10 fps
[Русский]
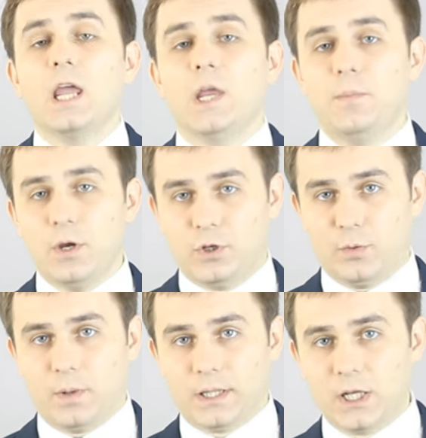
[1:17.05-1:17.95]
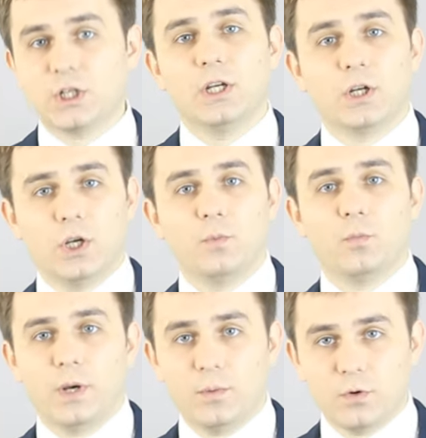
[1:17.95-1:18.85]
имеющих по отношению к нему
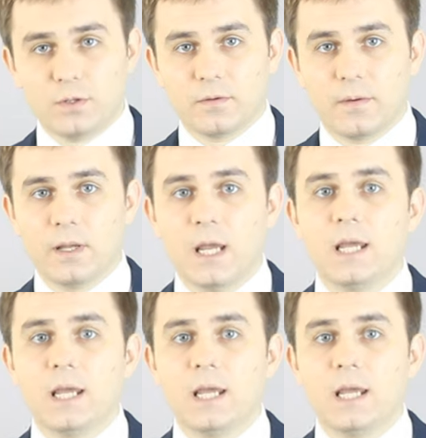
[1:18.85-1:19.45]
преимущество,